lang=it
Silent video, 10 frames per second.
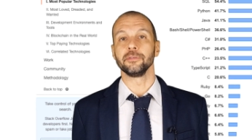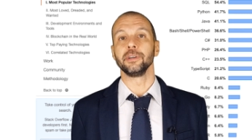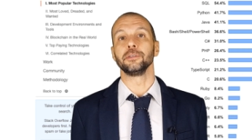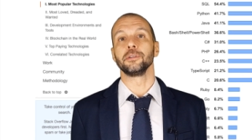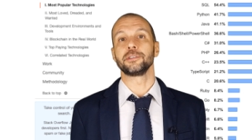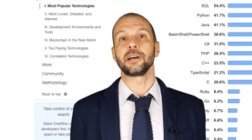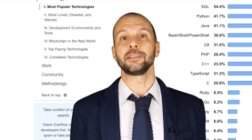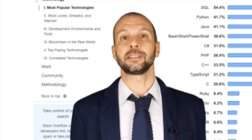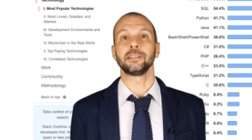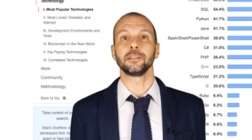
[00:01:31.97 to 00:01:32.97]
vedono
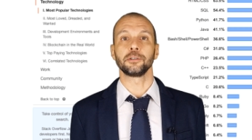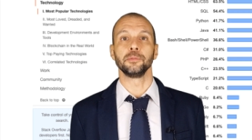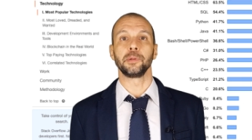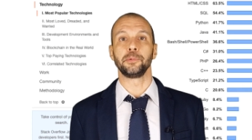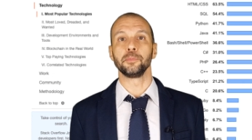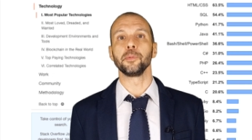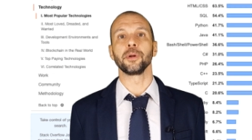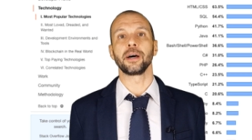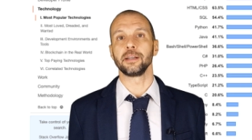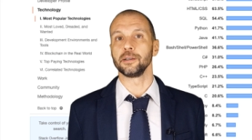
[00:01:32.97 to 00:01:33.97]
JavaScript come il più
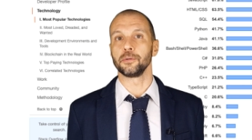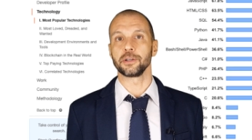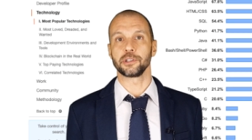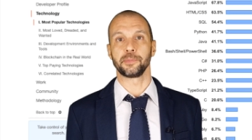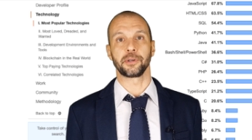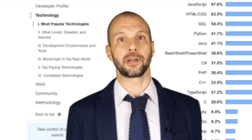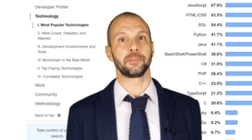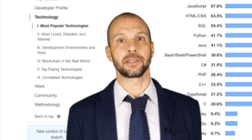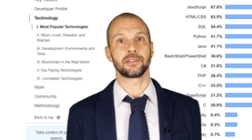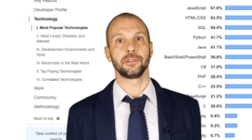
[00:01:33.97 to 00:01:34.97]
popolare linguaggio di
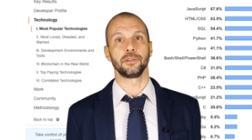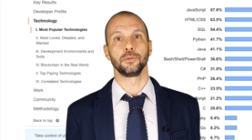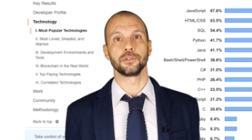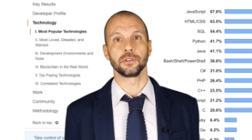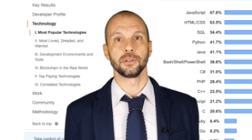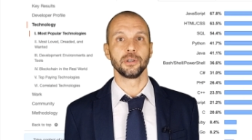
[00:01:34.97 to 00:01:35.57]
programmazione in uso.